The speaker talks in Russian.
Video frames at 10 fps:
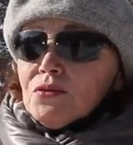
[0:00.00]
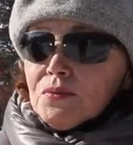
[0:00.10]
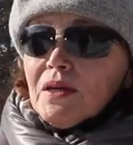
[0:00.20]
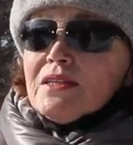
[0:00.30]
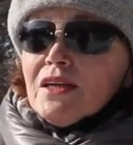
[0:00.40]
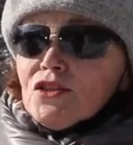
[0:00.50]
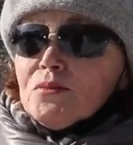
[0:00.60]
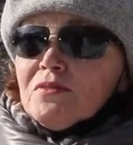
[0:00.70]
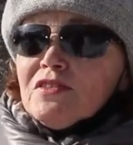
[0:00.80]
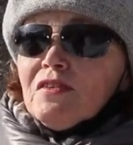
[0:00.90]
в общем, так
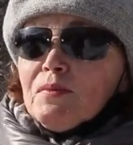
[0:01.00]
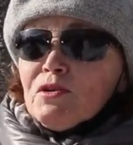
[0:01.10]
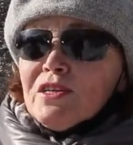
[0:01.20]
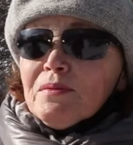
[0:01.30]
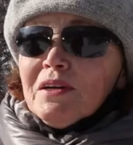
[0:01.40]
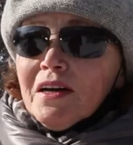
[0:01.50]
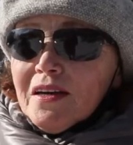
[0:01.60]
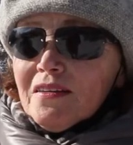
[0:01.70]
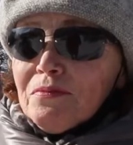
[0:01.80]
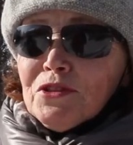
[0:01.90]
скажем, в Ставропольском
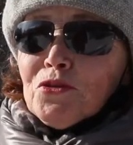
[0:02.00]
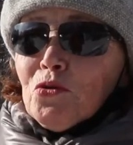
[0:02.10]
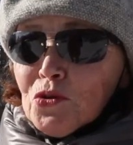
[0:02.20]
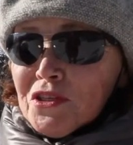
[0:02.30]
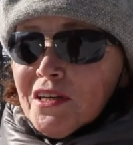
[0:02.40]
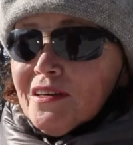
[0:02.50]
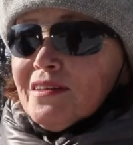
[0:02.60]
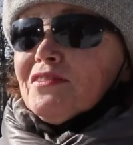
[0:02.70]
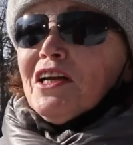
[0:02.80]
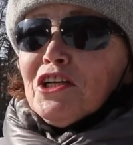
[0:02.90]
крае, в
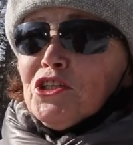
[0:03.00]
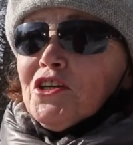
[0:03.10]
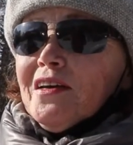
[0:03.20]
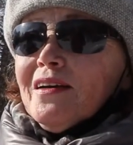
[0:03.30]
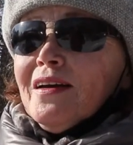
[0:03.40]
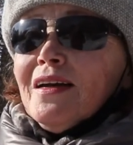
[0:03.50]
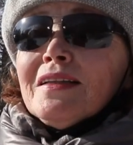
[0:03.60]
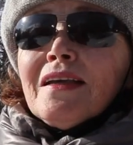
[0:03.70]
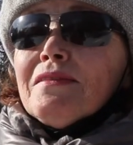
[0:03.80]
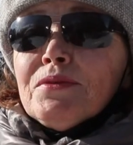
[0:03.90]
Пятигорске, в Нальчике,
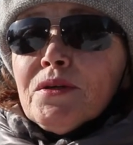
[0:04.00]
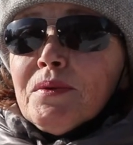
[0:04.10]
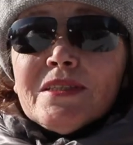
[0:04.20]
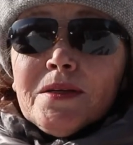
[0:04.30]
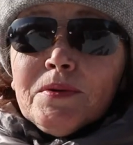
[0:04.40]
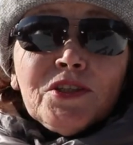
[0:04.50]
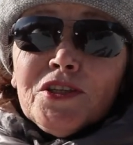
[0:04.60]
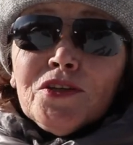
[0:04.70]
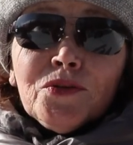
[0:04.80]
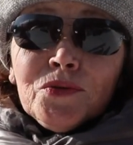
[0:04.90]
там вообще маски
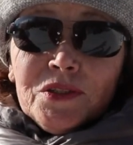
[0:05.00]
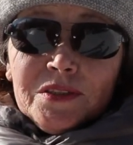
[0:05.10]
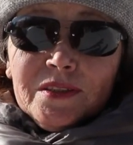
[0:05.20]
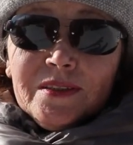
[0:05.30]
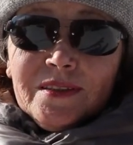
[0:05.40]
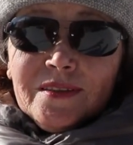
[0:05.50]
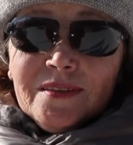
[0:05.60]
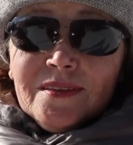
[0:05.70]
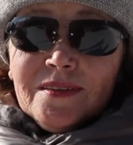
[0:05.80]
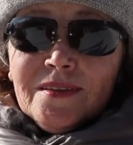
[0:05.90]
почти не носят.
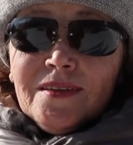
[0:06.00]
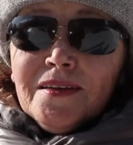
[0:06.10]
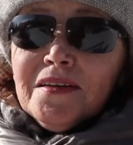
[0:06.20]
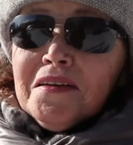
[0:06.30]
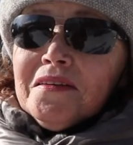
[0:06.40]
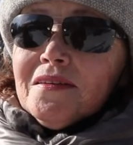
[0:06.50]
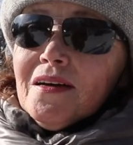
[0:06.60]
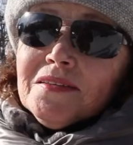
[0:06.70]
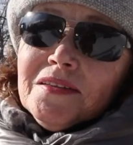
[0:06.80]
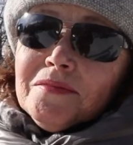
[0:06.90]
И
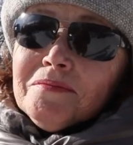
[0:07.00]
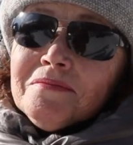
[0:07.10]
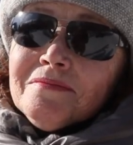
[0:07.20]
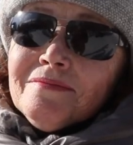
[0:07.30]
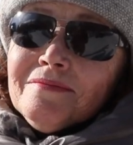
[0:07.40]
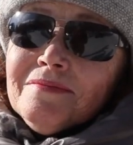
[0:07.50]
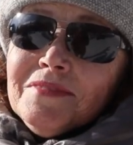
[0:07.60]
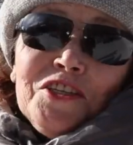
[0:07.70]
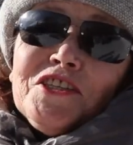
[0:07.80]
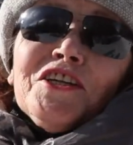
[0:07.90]
как-то
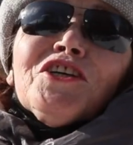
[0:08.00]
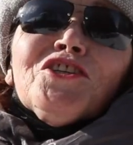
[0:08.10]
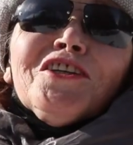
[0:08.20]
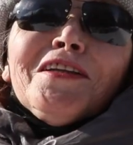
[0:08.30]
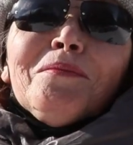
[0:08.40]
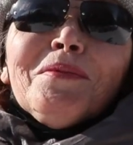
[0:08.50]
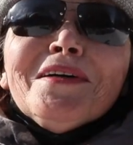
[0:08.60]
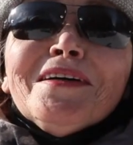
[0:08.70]
и не страшно там.